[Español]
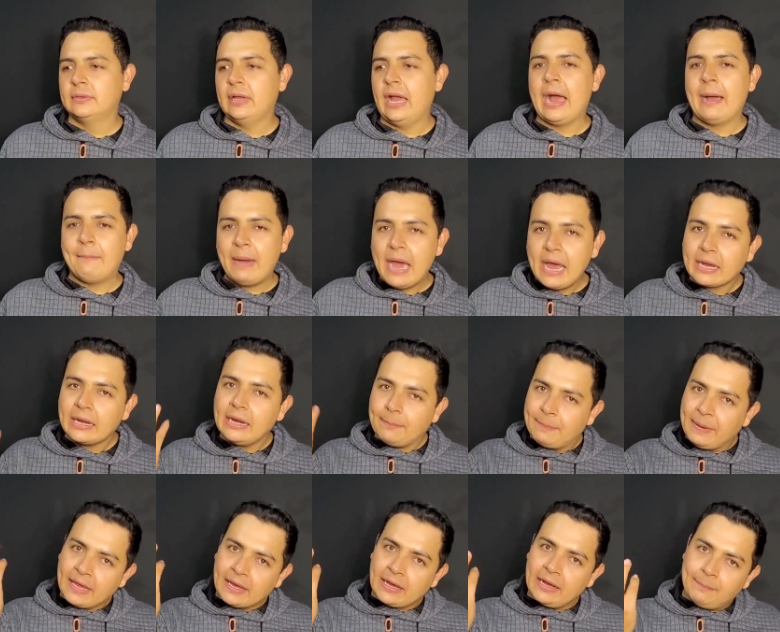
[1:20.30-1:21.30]
Amar la
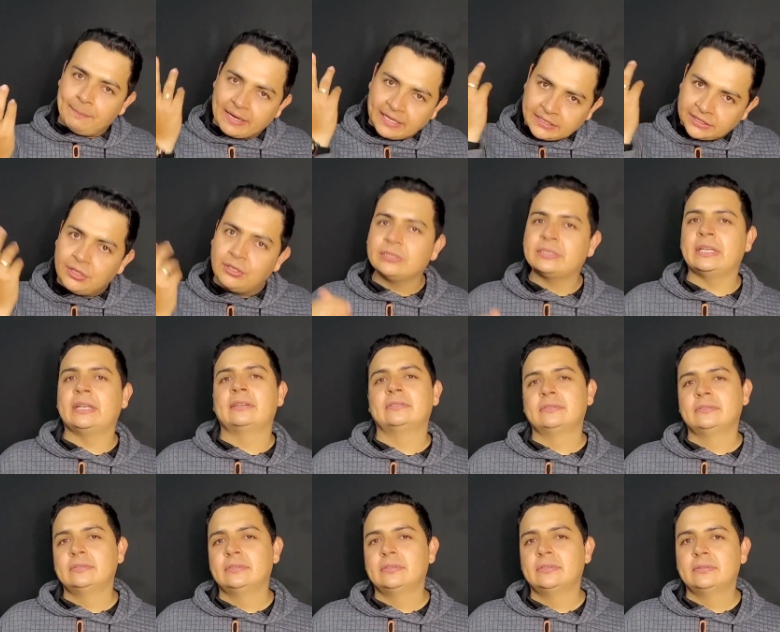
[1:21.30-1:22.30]
perla preciosa
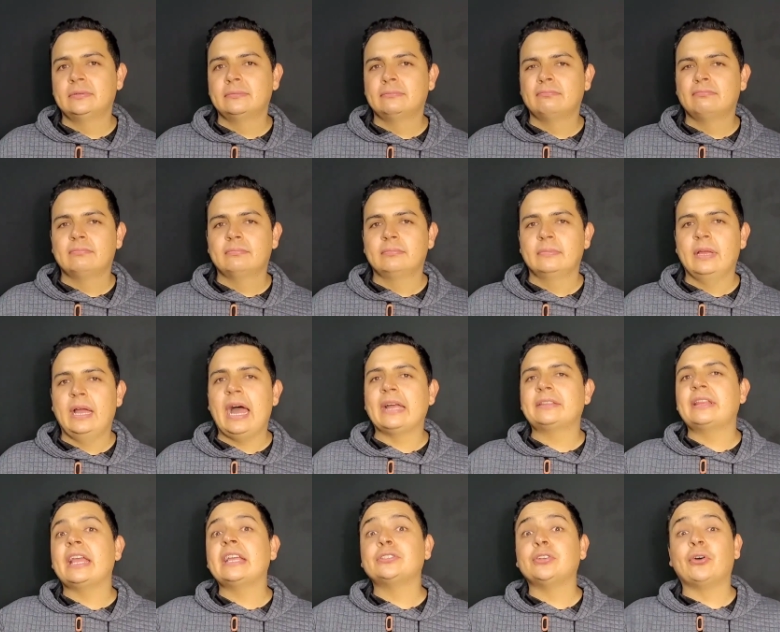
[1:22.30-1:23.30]

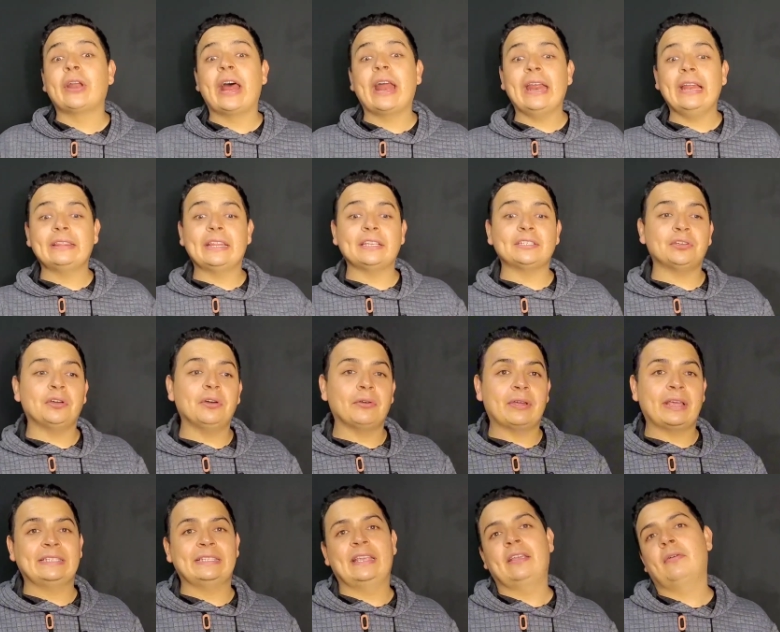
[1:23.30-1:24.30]
atesorar el tesoro
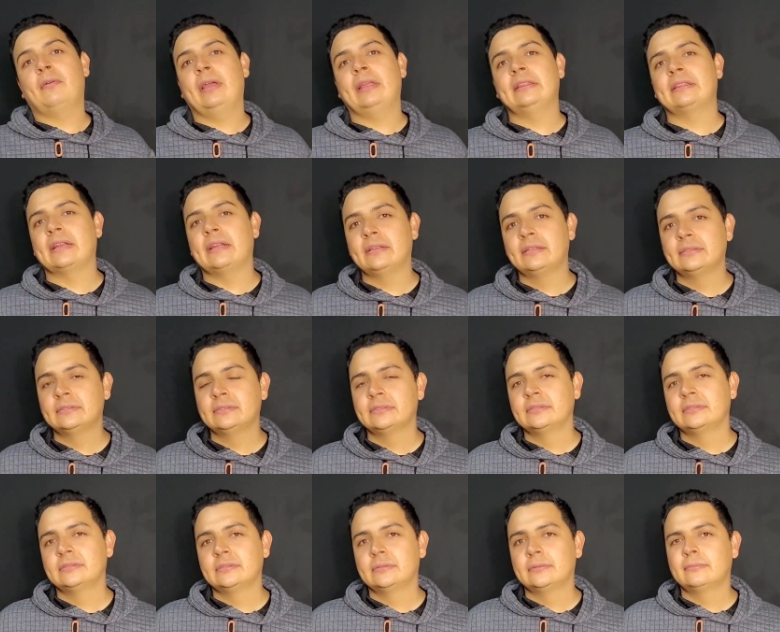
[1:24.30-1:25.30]
que se encuentra,
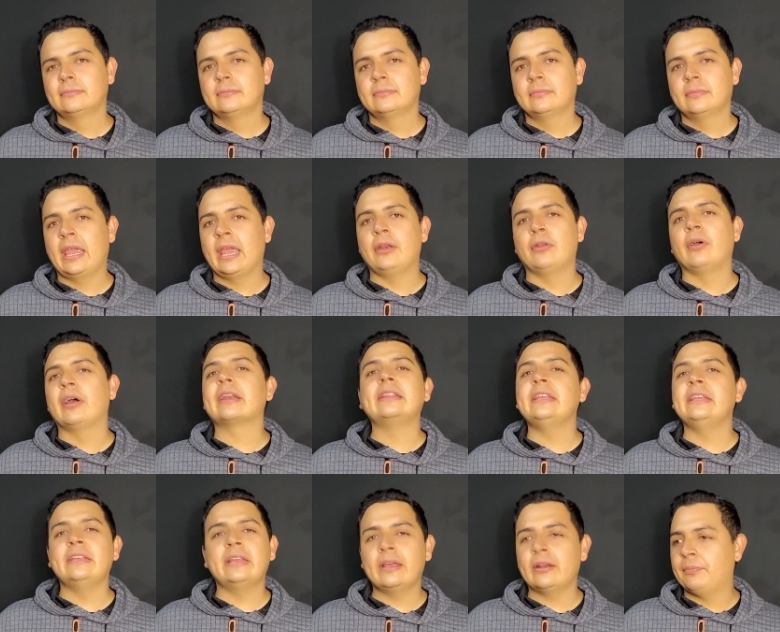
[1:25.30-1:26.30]
que no es
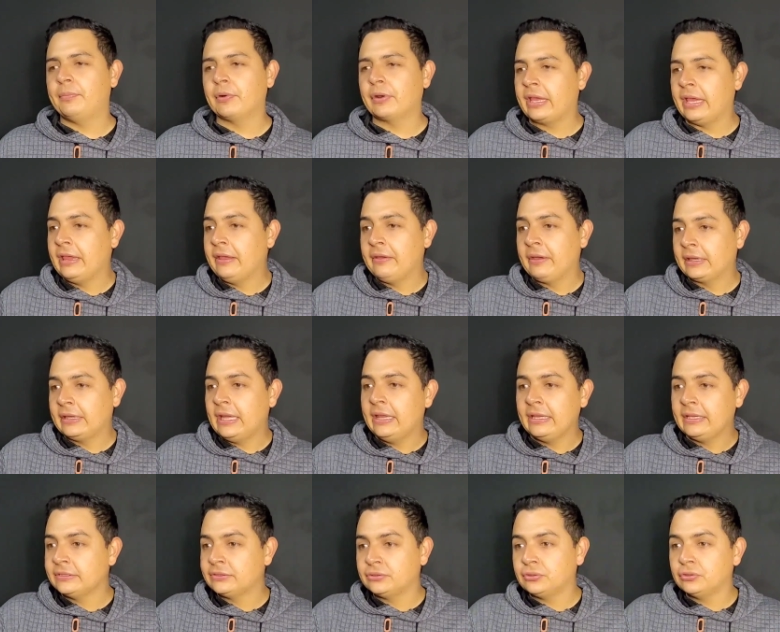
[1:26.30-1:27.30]
dinero, porque de verdad
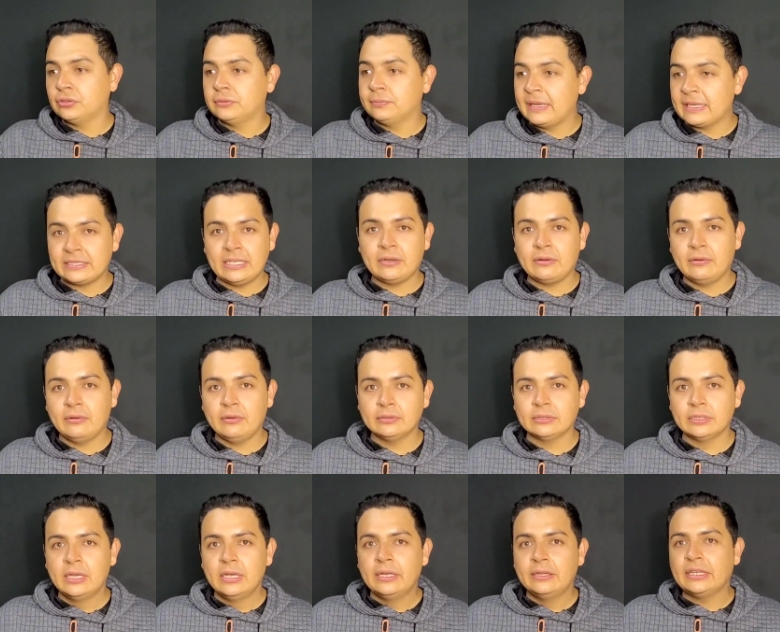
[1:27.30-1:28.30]
de estos dos versículos,
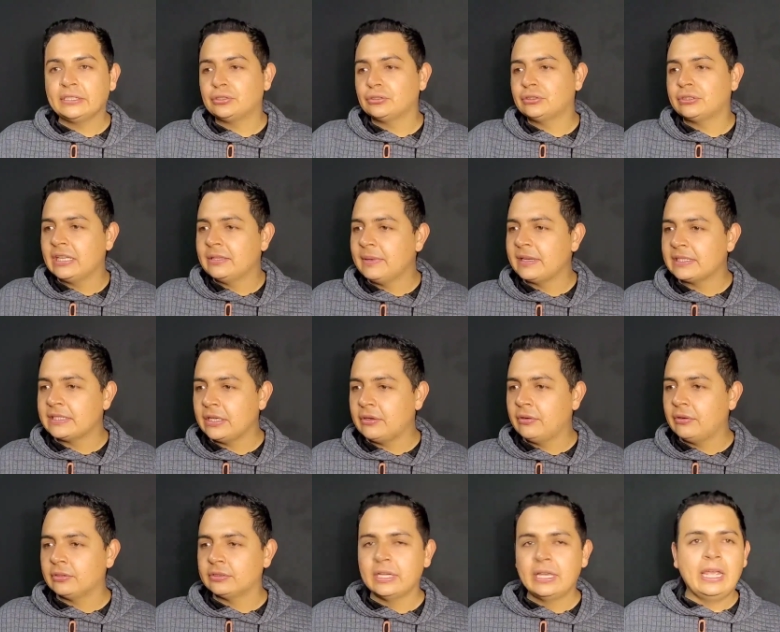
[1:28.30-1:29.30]
de estos tres
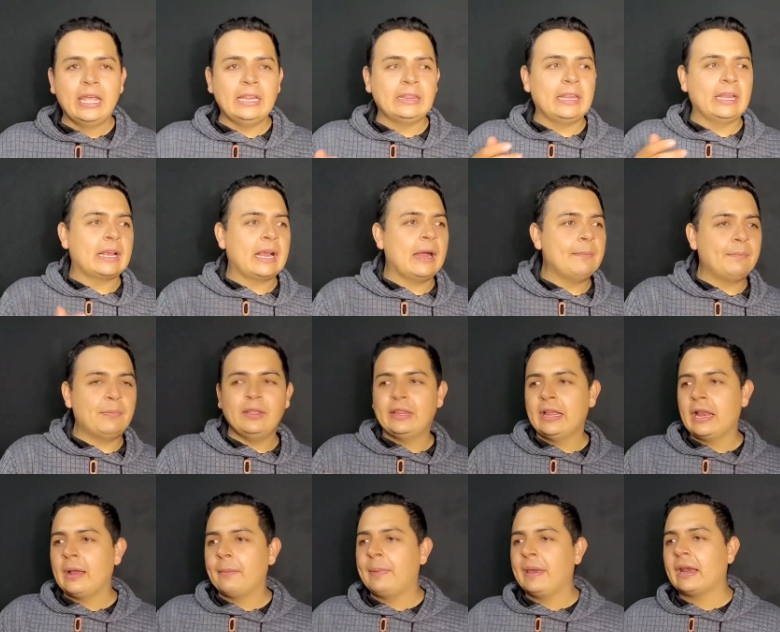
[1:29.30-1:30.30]
versículos, el del campo y
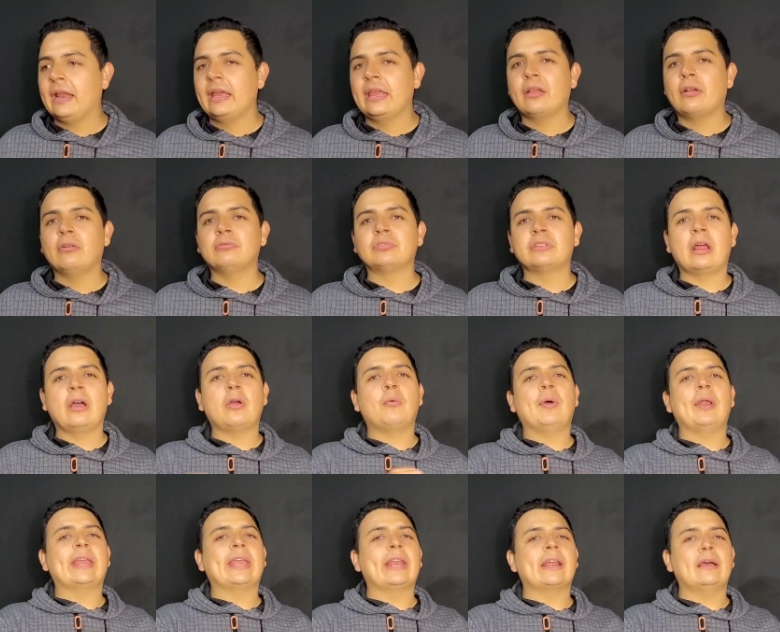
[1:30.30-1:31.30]
de la perla, he encontrado
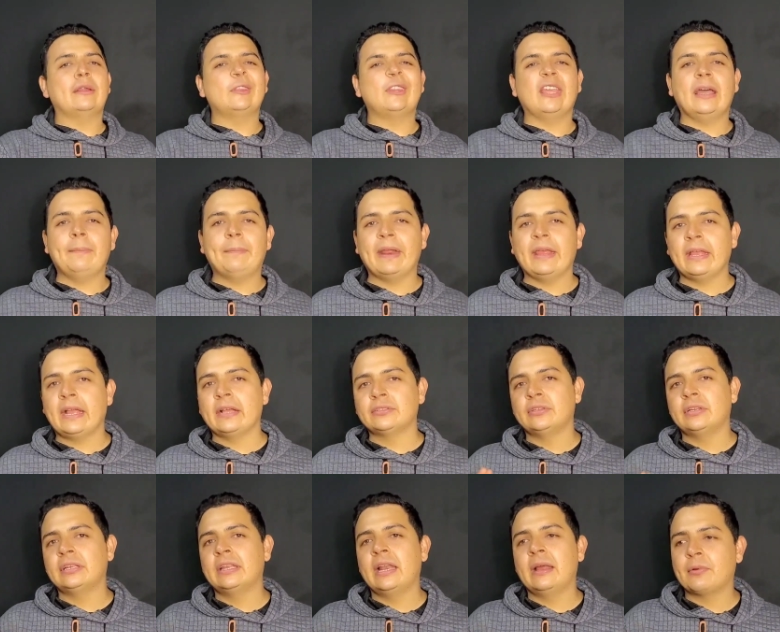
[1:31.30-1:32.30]
cualquier cantidad de
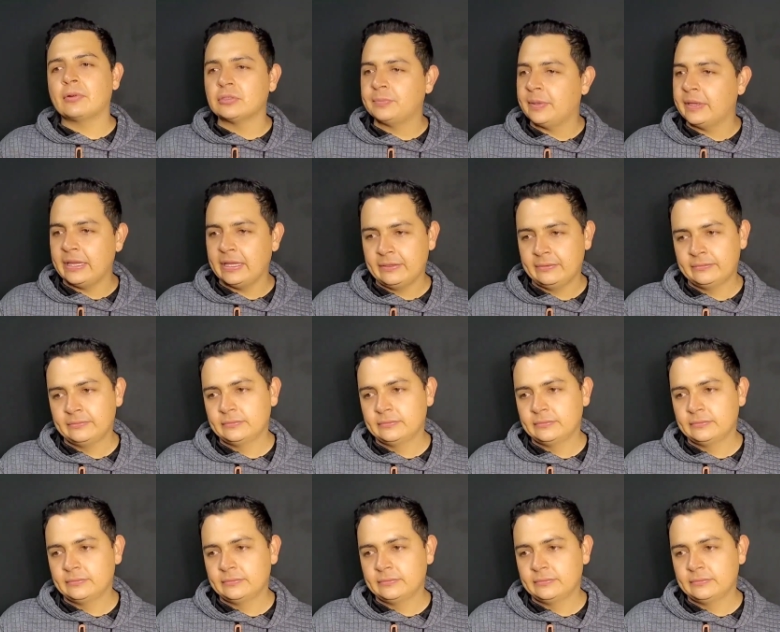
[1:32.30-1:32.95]
predicaciones de la prosperidad.